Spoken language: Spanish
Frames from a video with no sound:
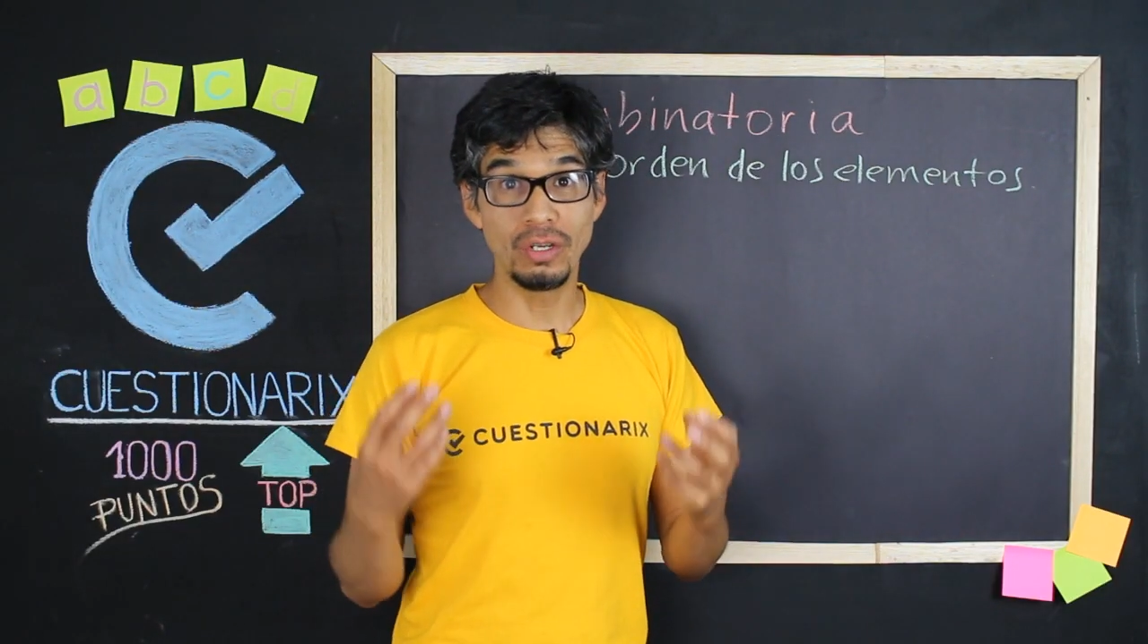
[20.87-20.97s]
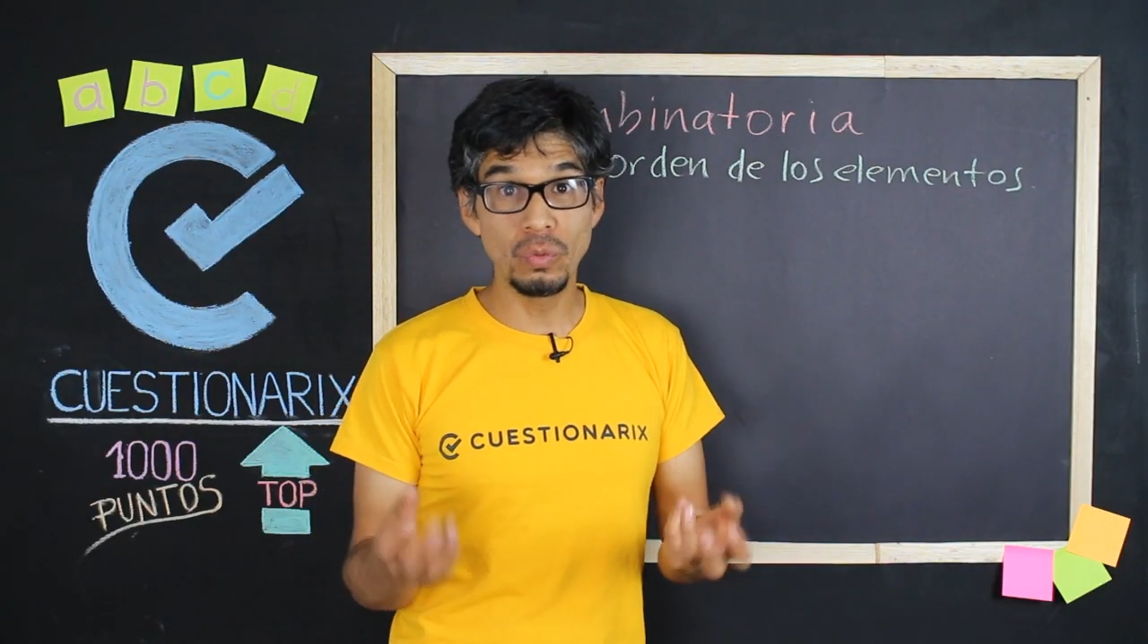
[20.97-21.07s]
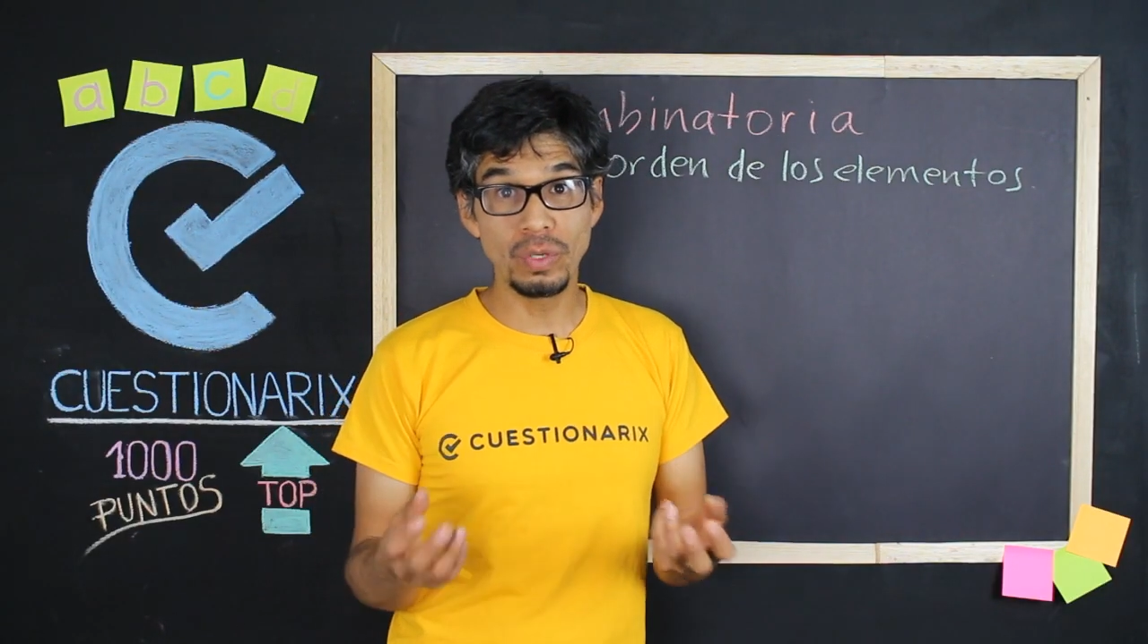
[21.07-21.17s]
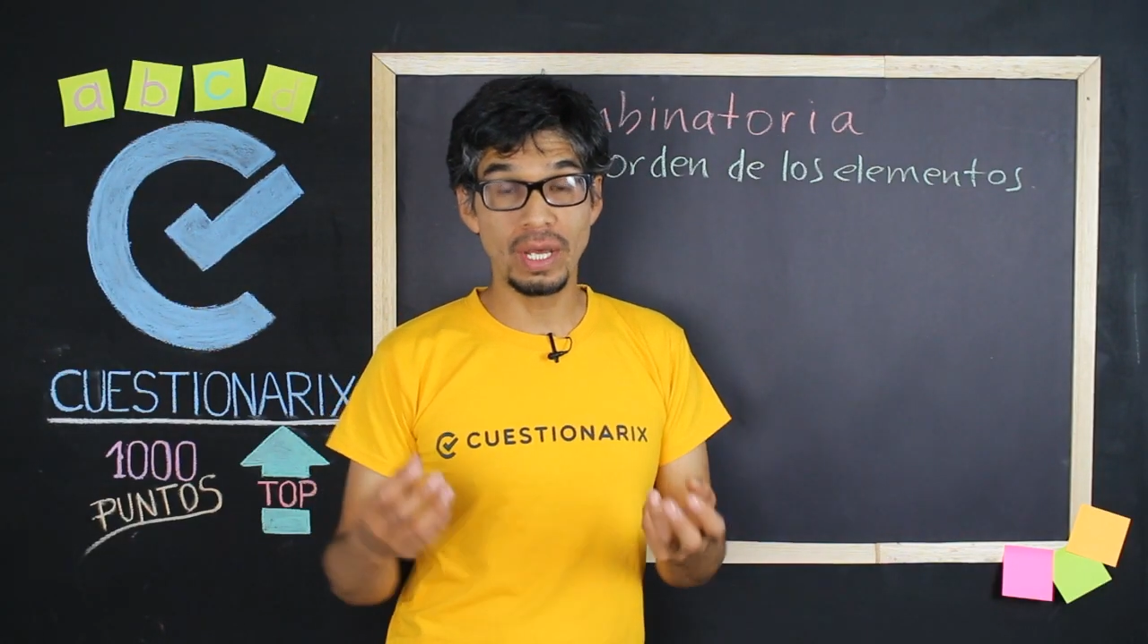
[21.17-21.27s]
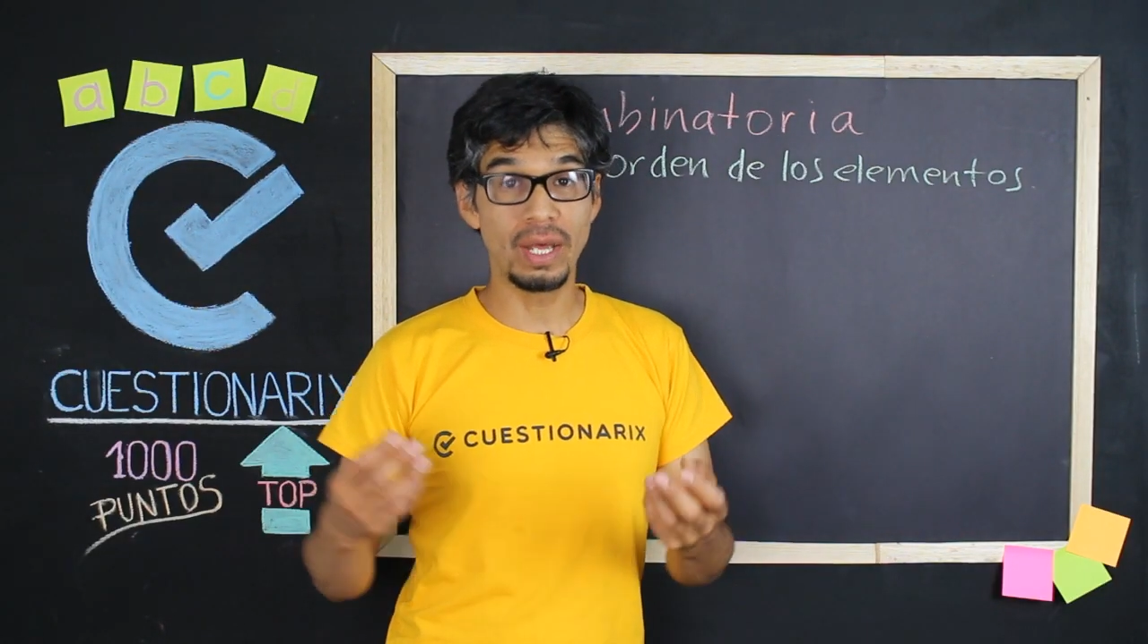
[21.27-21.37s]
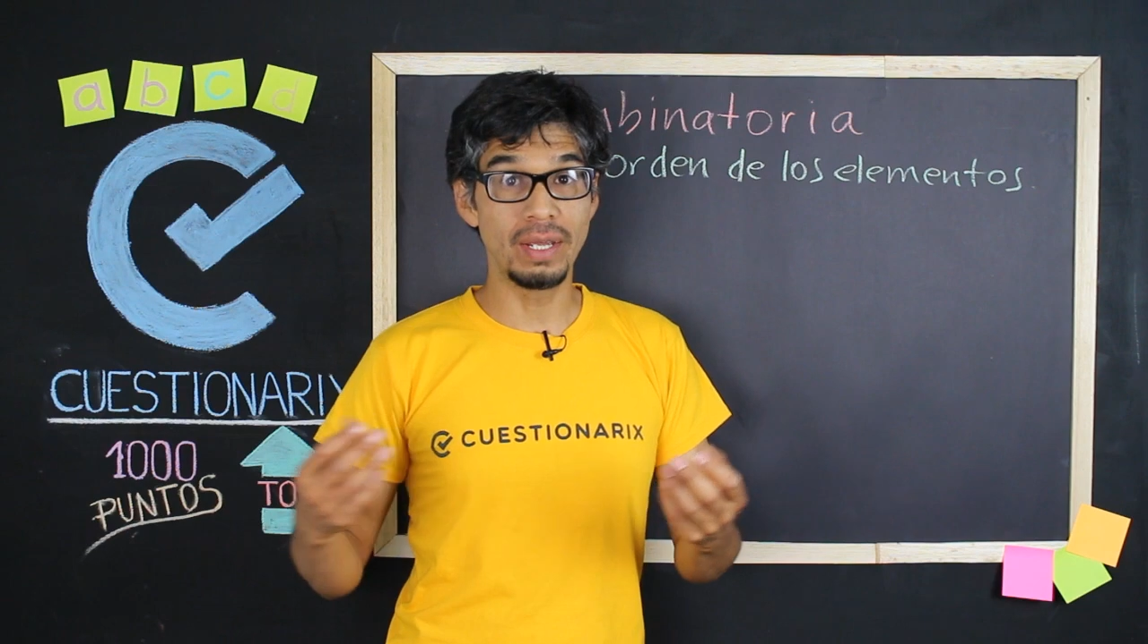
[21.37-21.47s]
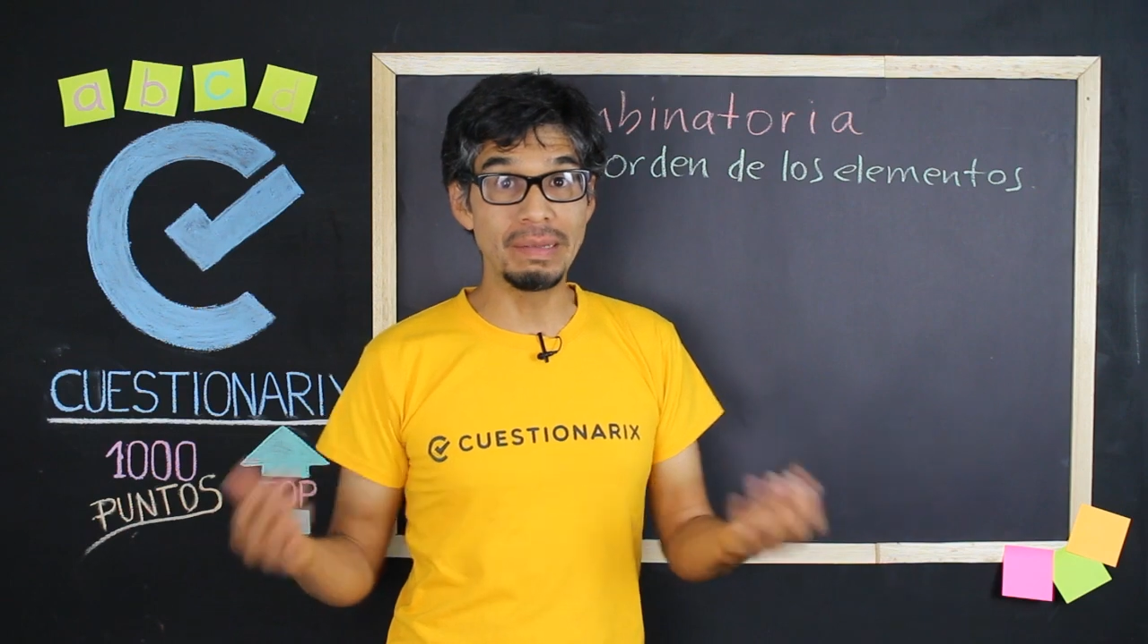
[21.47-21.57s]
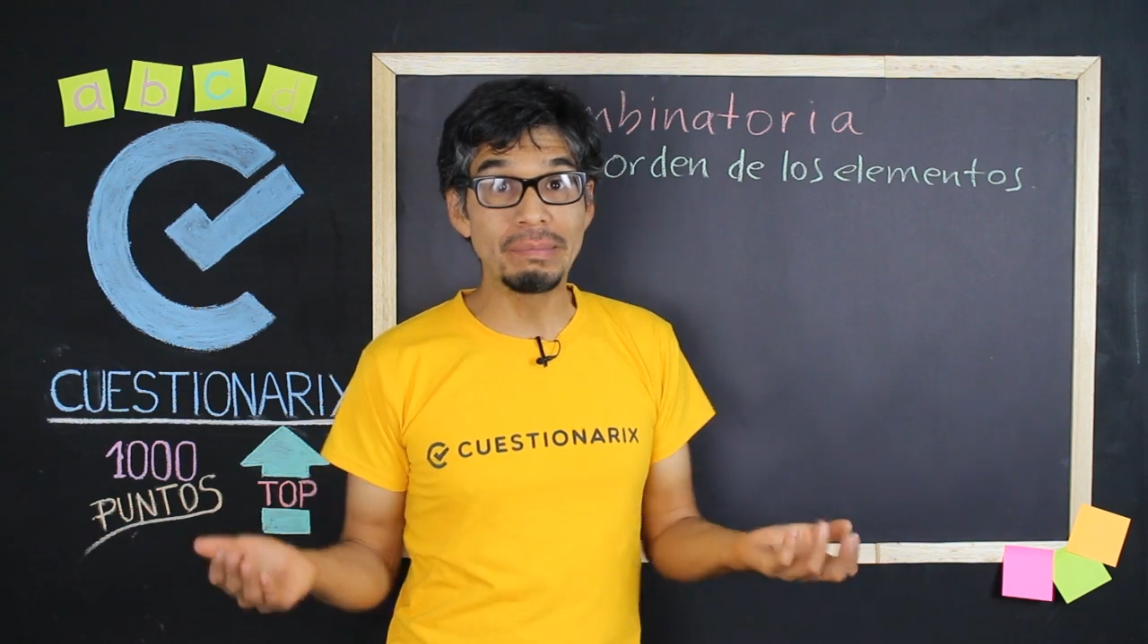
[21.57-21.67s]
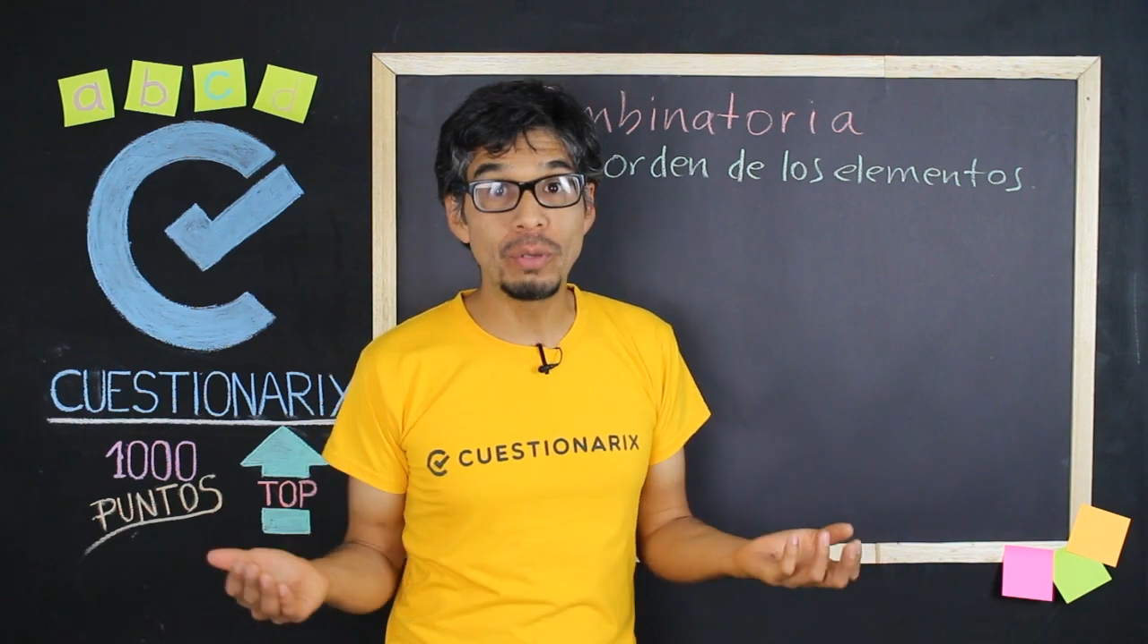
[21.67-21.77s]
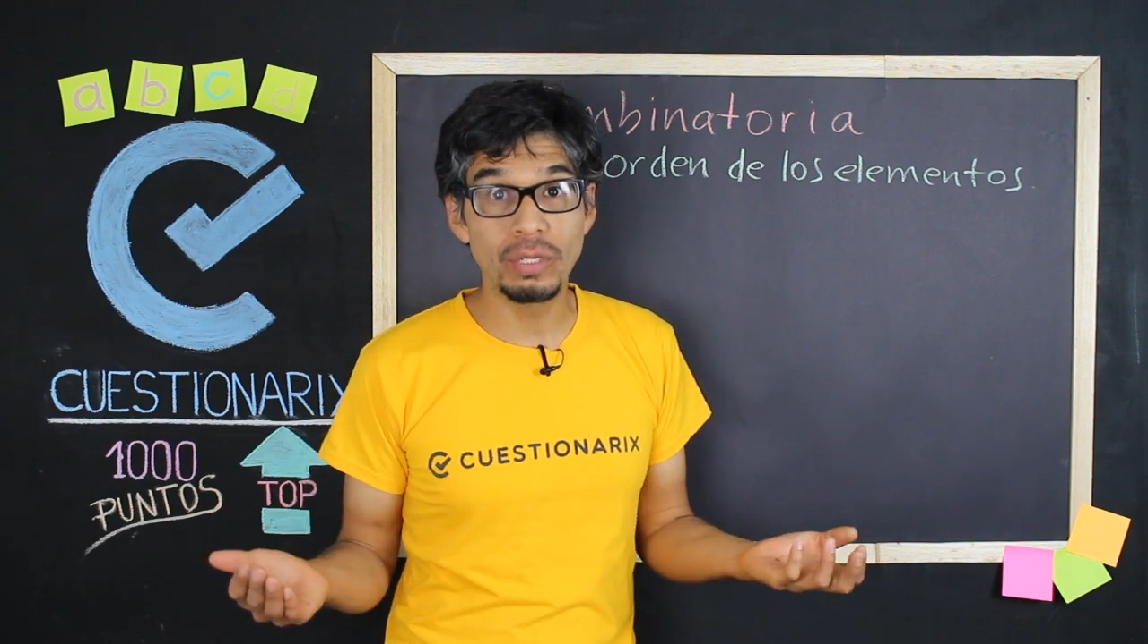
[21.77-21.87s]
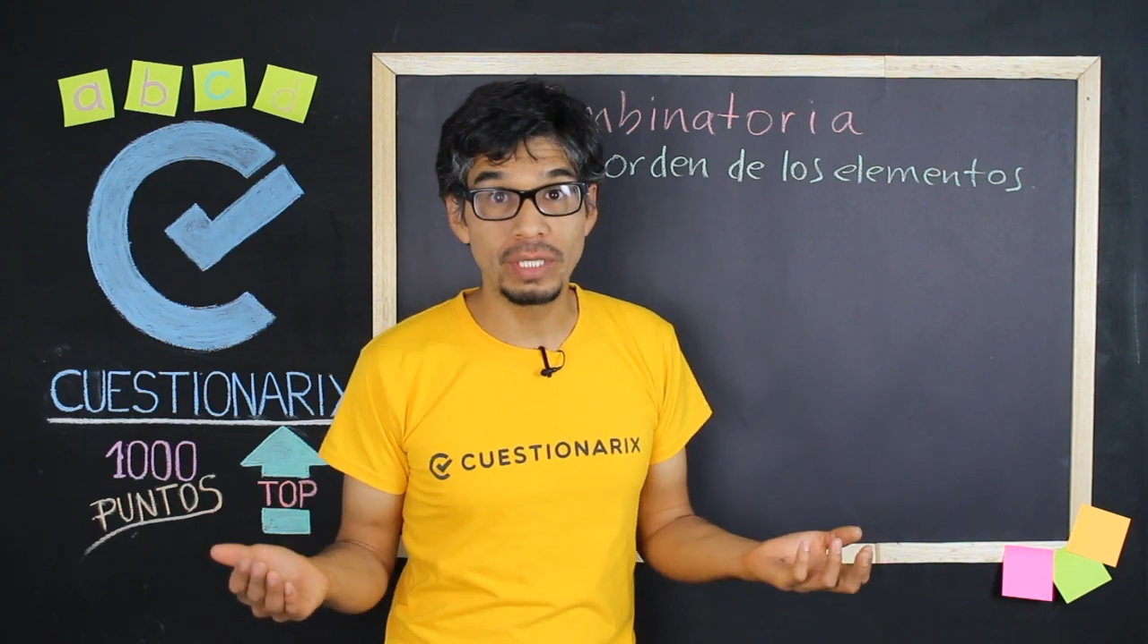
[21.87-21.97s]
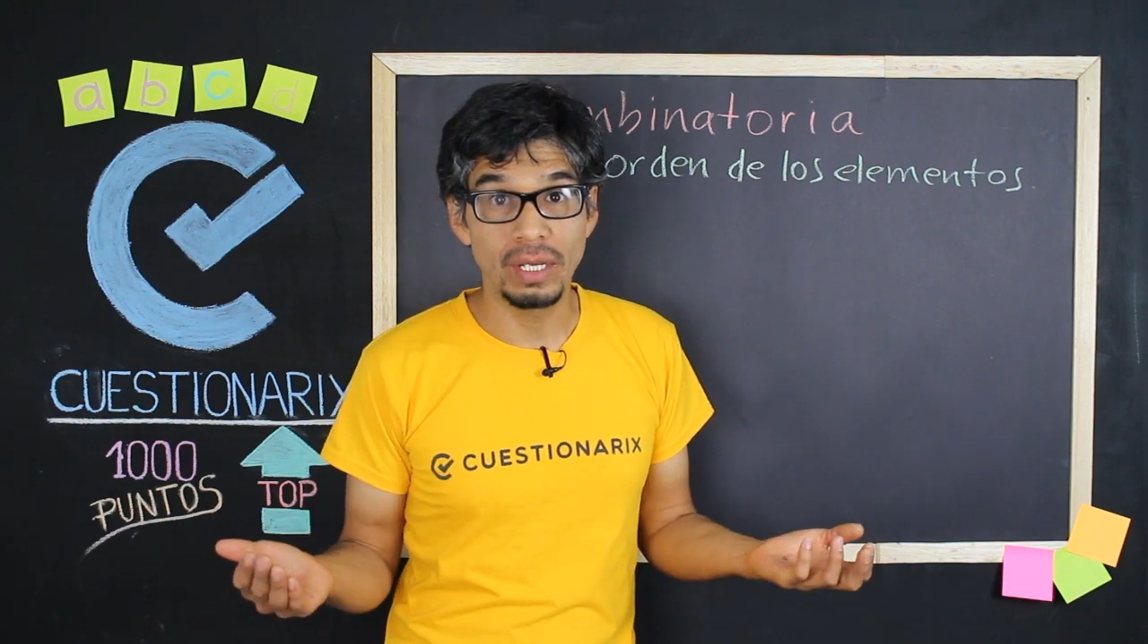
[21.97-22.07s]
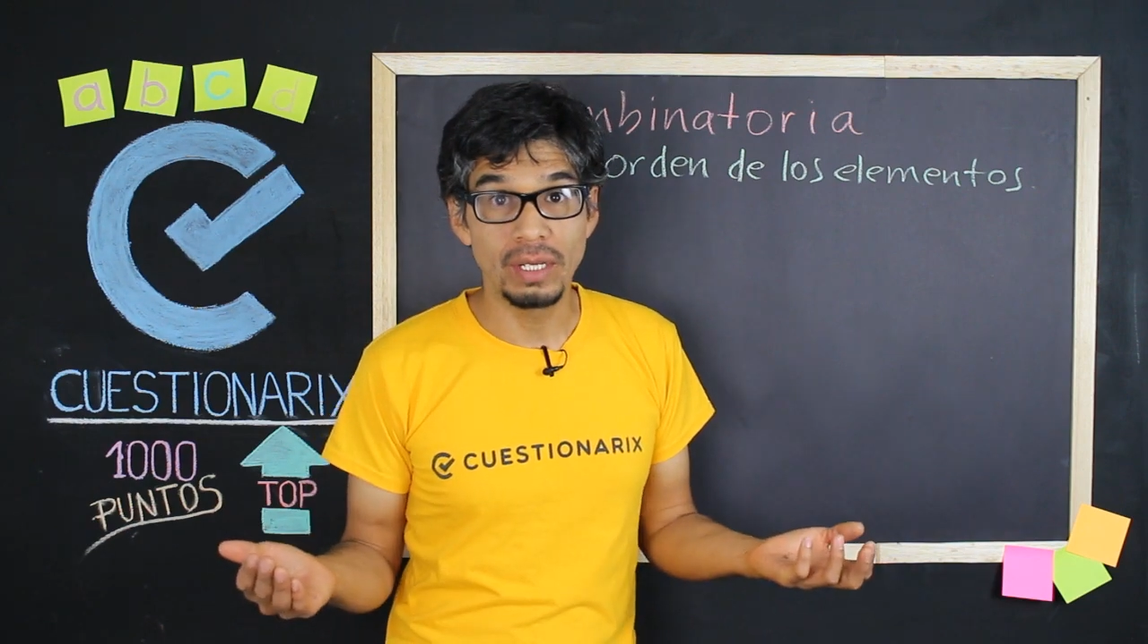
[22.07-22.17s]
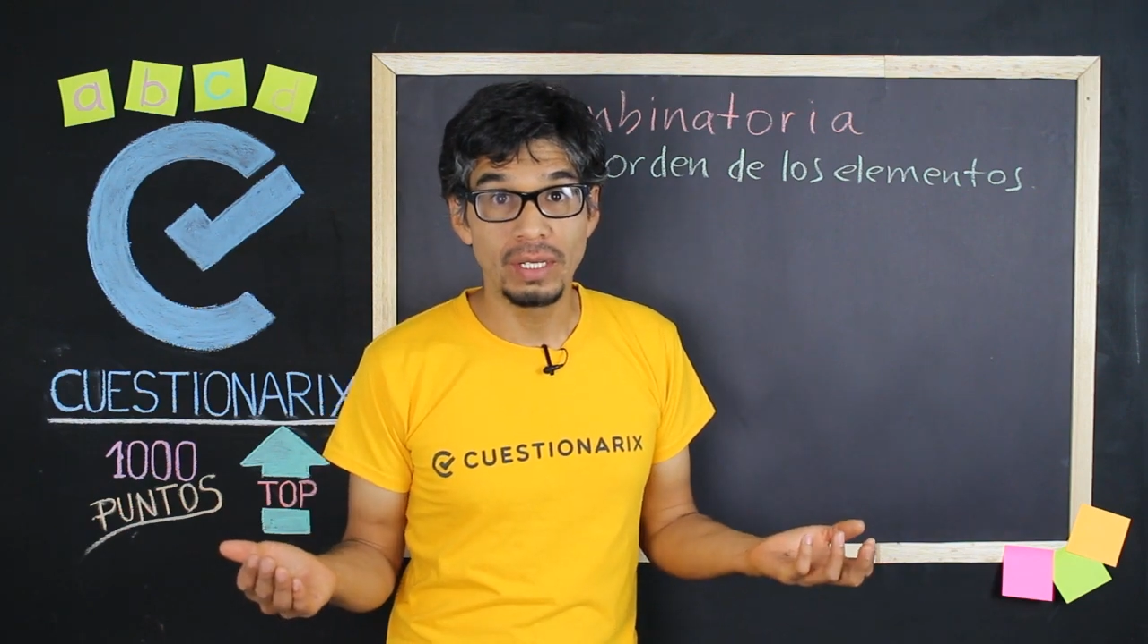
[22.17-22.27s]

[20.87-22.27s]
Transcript: nunca importa.